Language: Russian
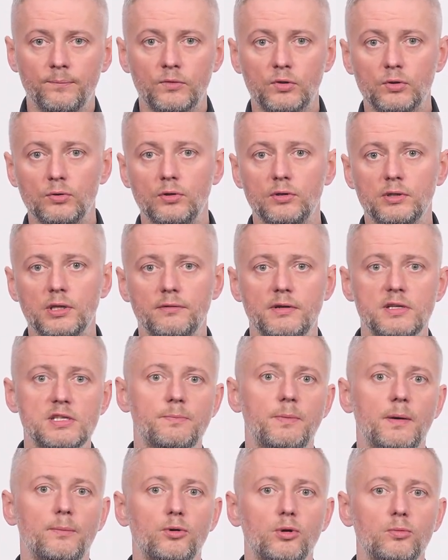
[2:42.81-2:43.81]
то давайте
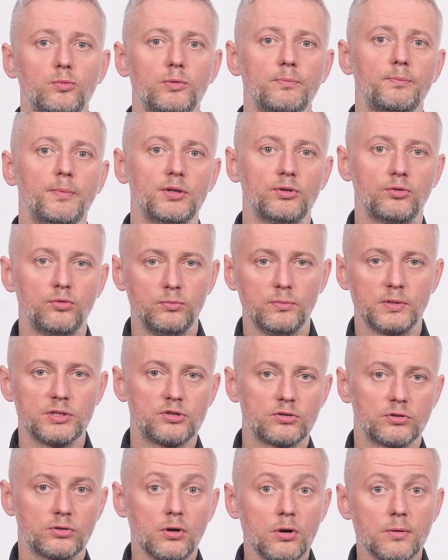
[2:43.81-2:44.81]
попробуем подумать,
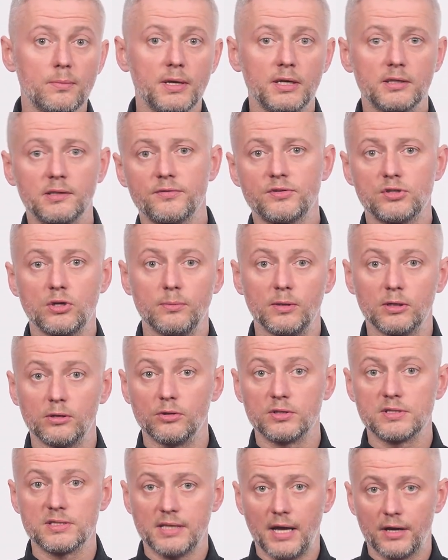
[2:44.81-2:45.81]
что бы это все
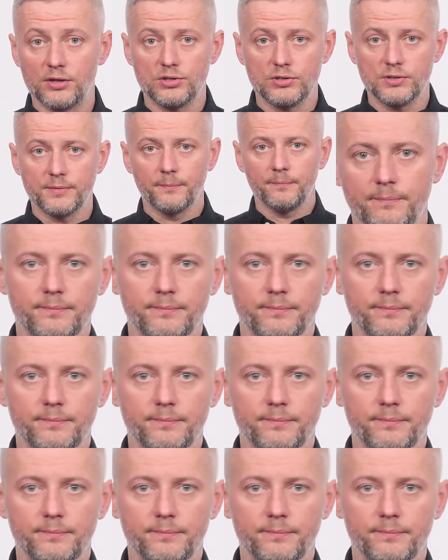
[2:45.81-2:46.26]
могло значить.